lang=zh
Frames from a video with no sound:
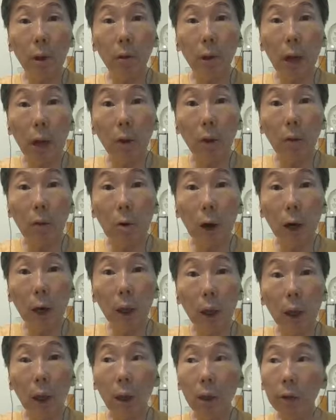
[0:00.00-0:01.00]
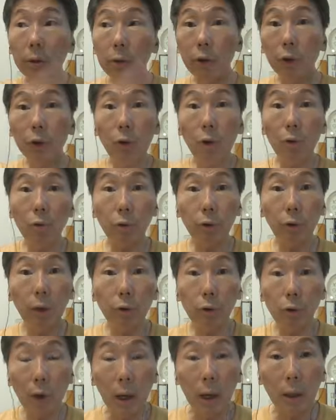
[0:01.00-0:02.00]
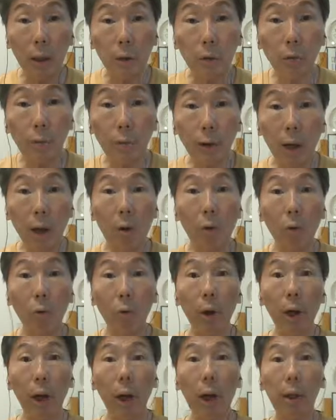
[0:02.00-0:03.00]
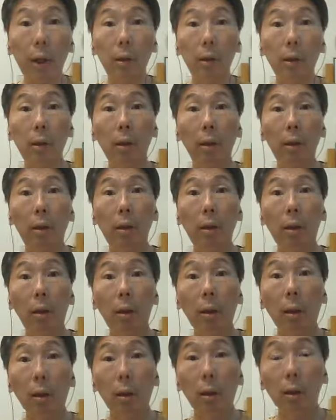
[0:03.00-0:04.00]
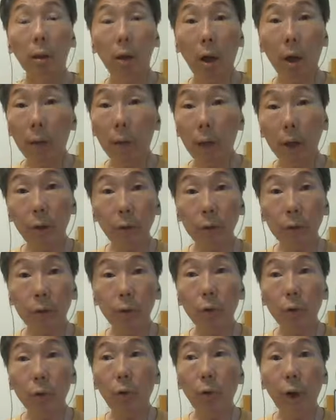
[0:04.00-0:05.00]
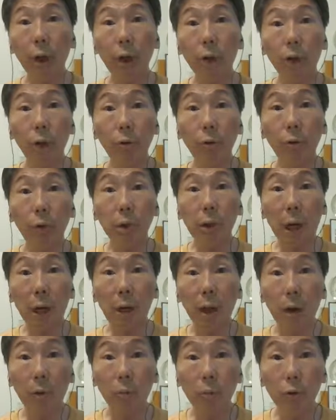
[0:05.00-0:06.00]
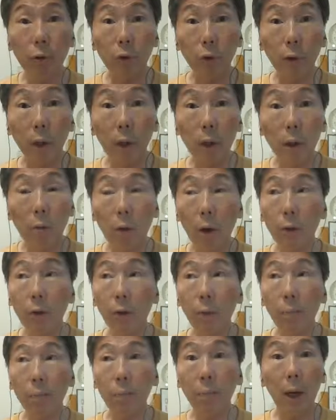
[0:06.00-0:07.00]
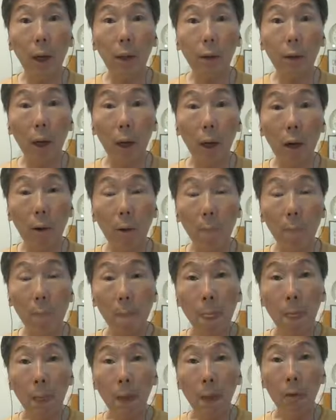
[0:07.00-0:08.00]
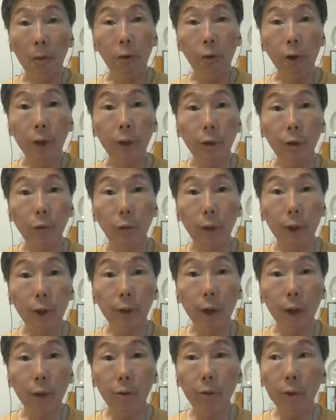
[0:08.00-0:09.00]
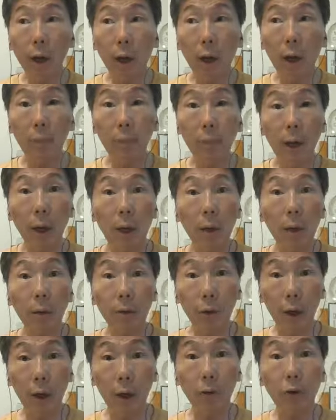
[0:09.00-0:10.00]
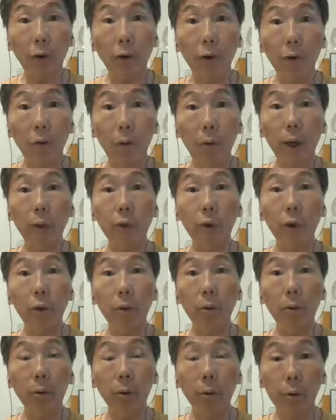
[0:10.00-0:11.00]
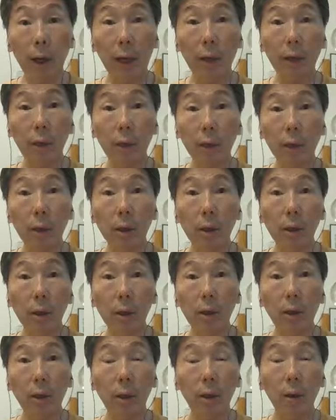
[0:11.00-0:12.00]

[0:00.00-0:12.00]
炮塔又坏了，自动旋转，除非闹鬼了，要不然就是作业纪律荡然无存，完全不按照。现行作业程序在那边检修维修战车。